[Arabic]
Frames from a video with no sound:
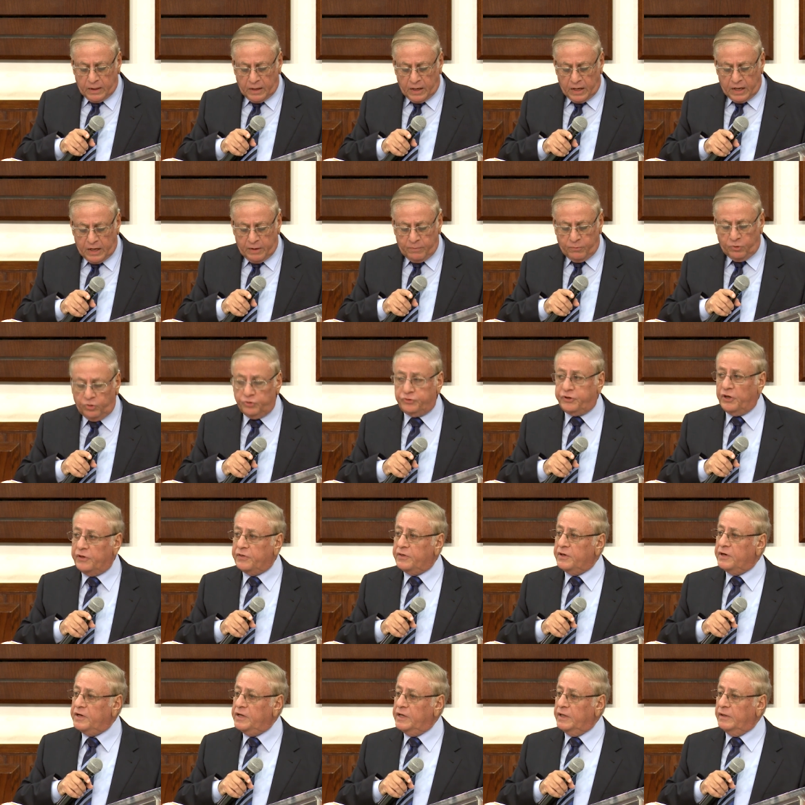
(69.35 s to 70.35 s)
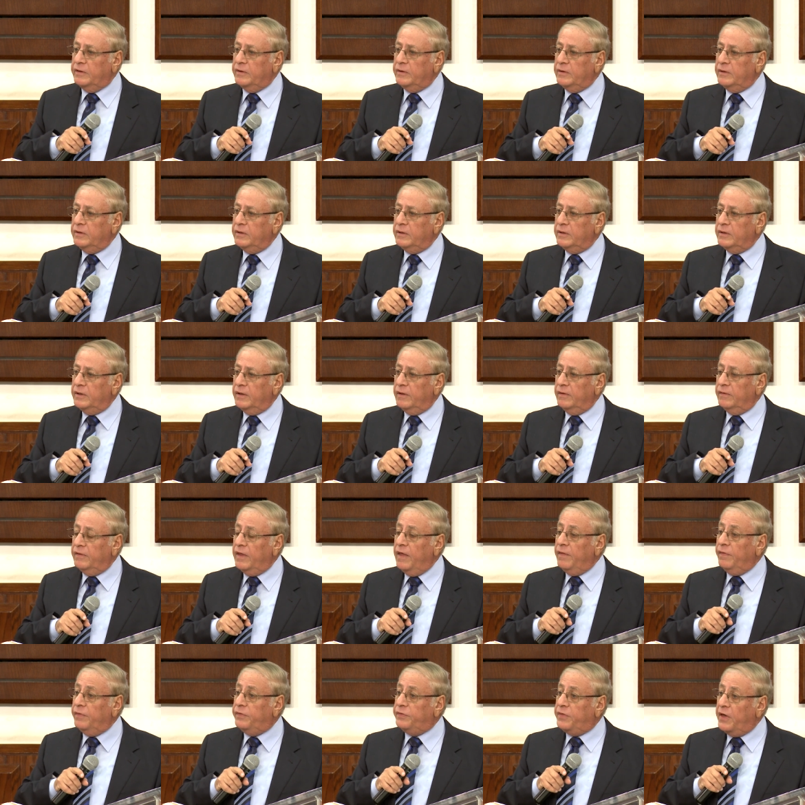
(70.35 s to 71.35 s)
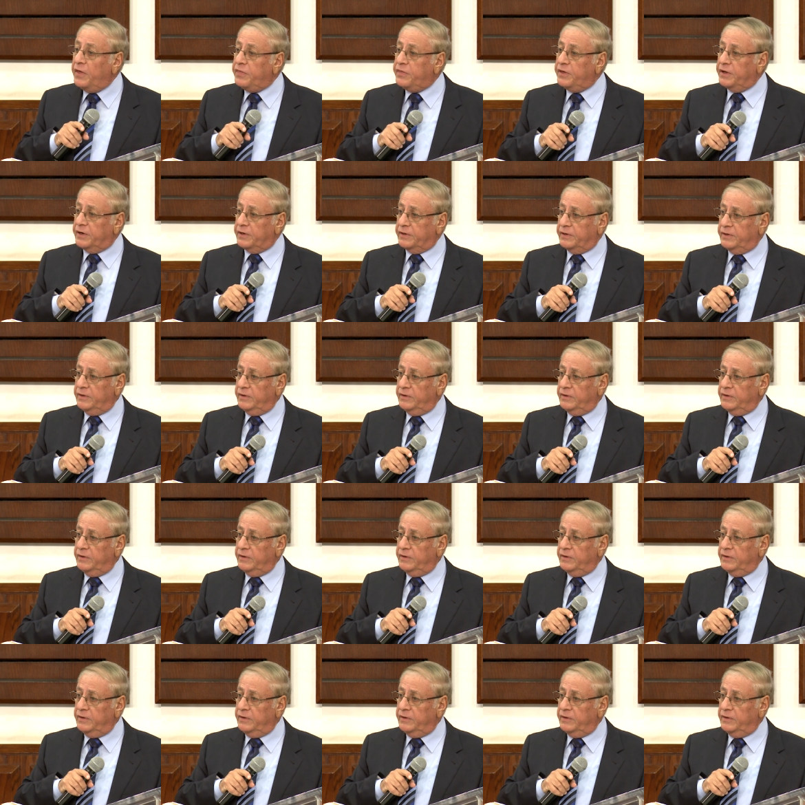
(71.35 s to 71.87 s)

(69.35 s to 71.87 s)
اللي منتظرين ننتظر